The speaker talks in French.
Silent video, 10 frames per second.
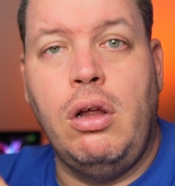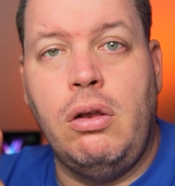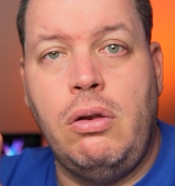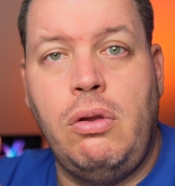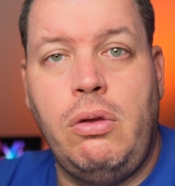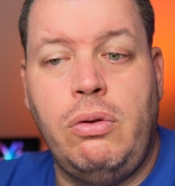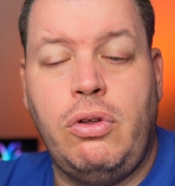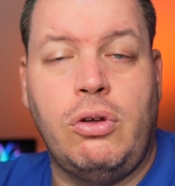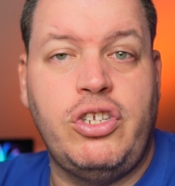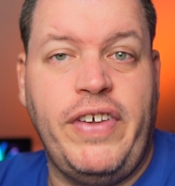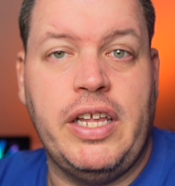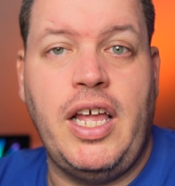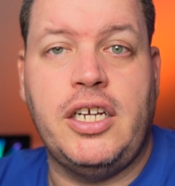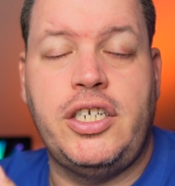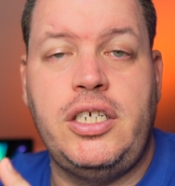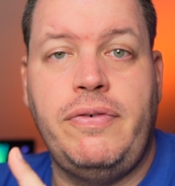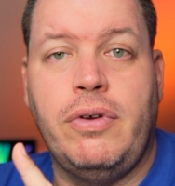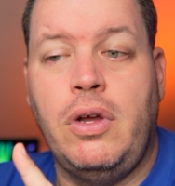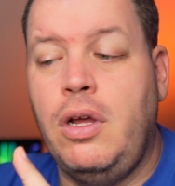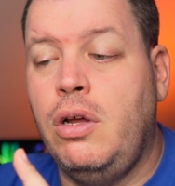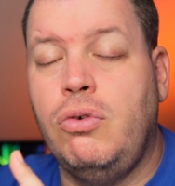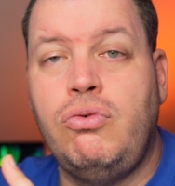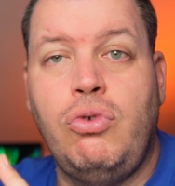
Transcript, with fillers: le transfert d'archives ou